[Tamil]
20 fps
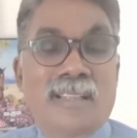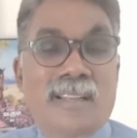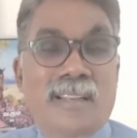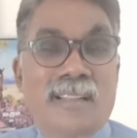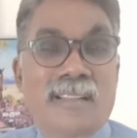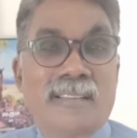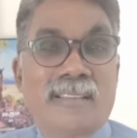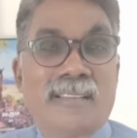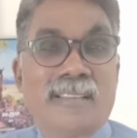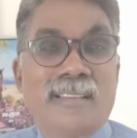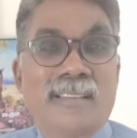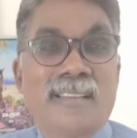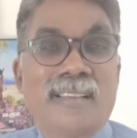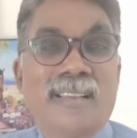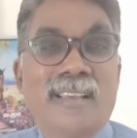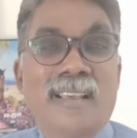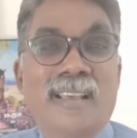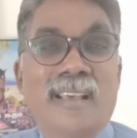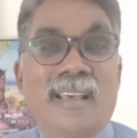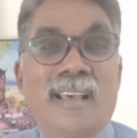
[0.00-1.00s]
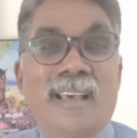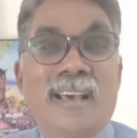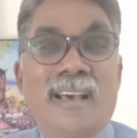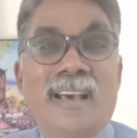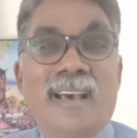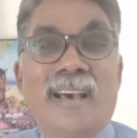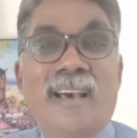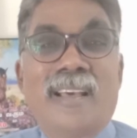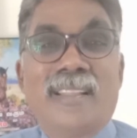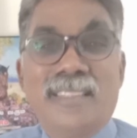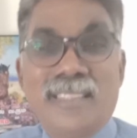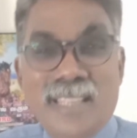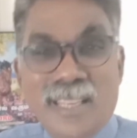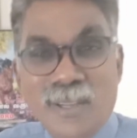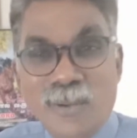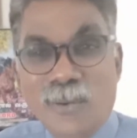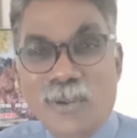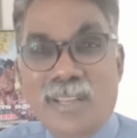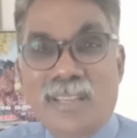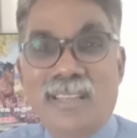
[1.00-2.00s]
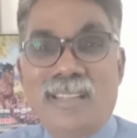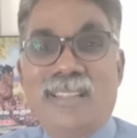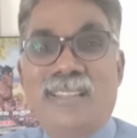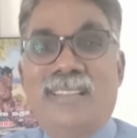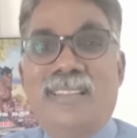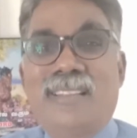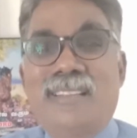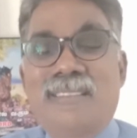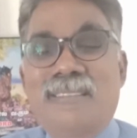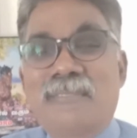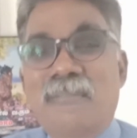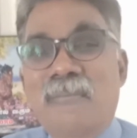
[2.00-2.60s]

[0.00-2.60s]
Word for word: தரேன் அது என்னுடைய நீதி